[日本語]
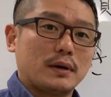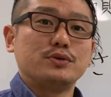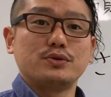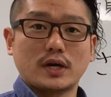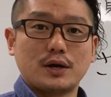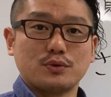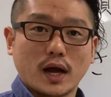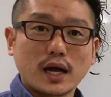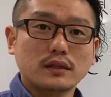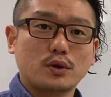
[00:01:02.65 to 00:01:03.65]
ルールがあるの
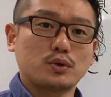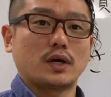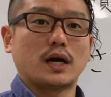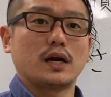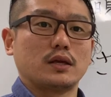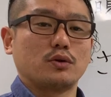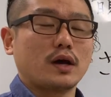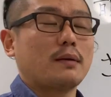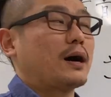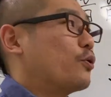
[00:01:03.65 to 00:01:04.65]
かっていうことを考ていく
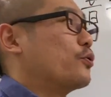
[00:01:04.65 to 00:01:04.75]
のが、